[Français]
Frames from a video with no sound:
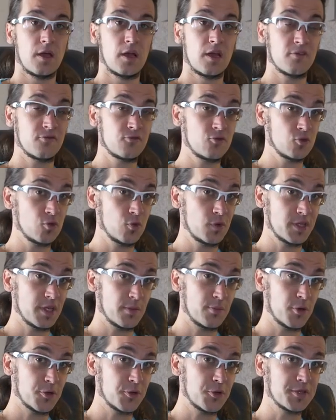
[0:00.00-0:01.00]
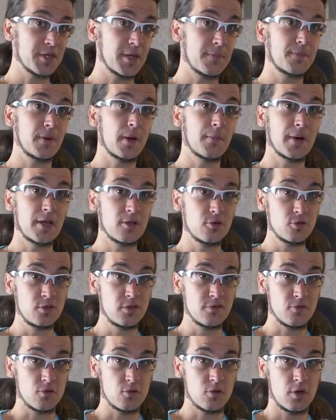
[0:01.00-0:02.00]
La fusion est importante à pas mal de
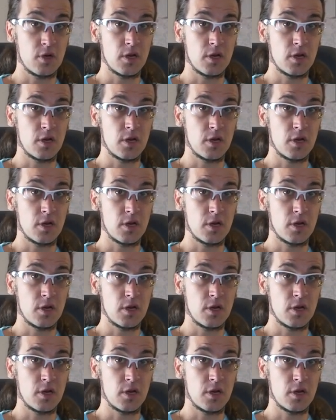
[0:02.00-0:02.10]
niveaux.